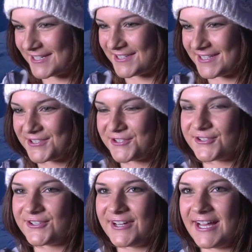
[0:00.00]
Also das hat
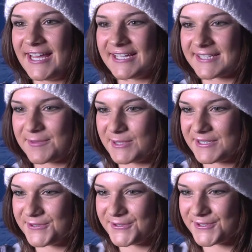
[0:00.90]
schon eine extra
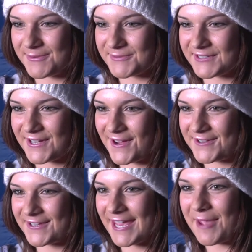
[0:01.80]
Portion
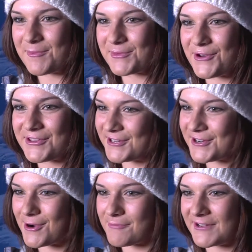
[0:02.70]
Selbstvertrauen gegeben. Gerade in
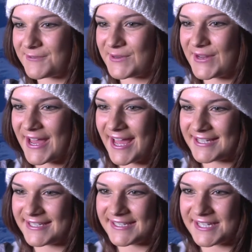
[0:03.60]
der Abfahrt bin ich
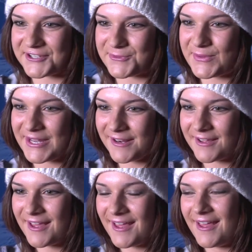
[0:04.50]
heuer sehr, sehr stabil.
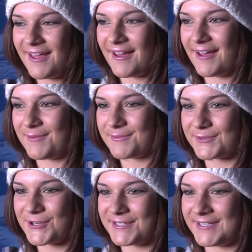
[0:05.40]

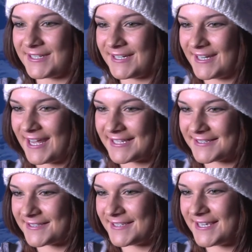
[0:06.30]
Ähm, Cortina den
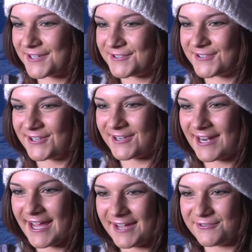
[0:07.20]
ersten Sieg und dann
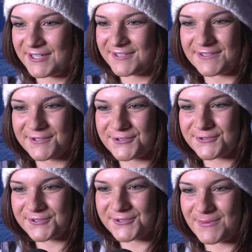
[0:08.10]
gleich 24
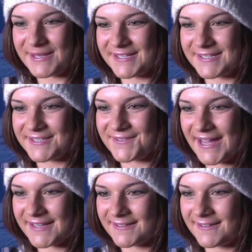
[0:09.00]
Stunden später den
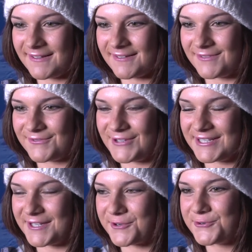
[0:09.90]
zweiten. Und war
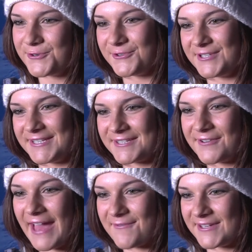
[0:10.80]
sehr cool und jetzt
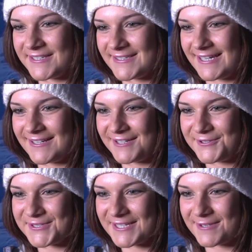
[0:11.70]
freue ich mich, dass es endlich
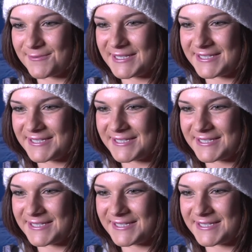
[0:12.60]
losgeht mit dem